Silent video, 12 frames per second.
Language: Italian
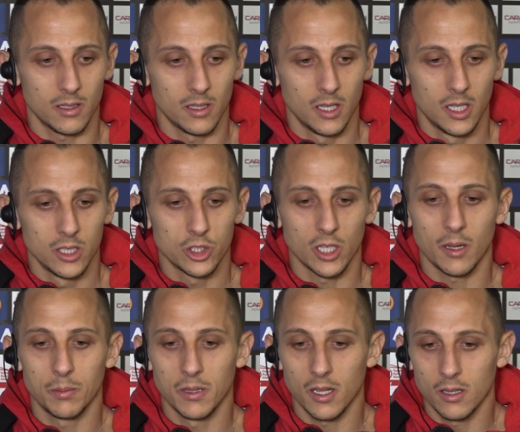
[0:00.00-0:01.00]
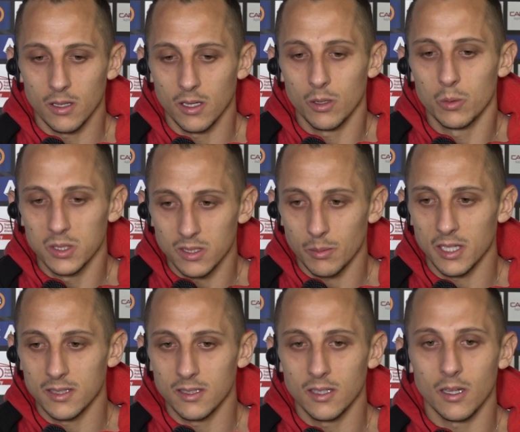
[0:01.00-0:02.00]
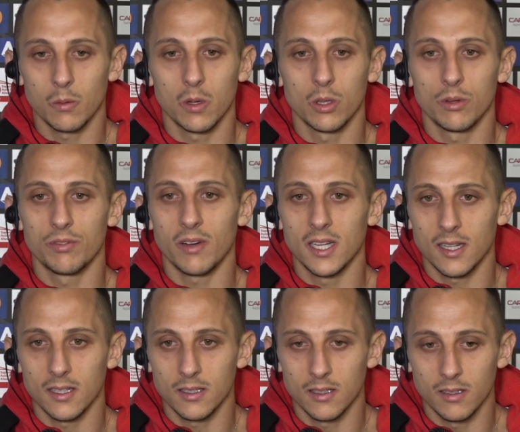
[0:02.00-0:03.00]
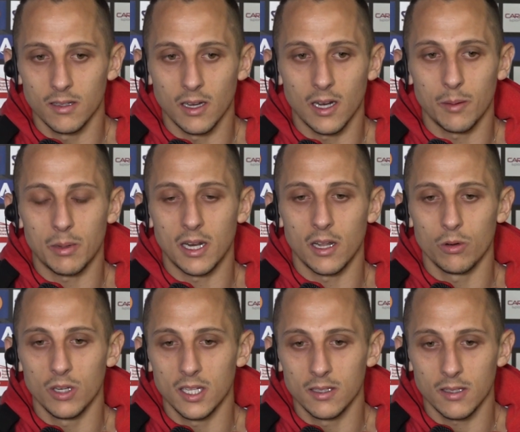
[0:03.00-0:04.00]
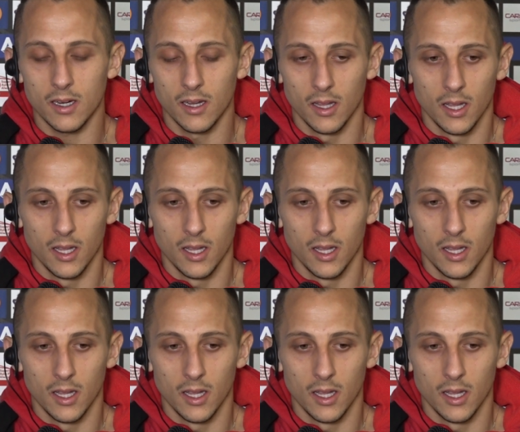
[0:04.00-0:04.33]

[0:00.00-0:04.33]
eh, ci è capitata in questa partita, quando fai tanti tiri e la palla non entra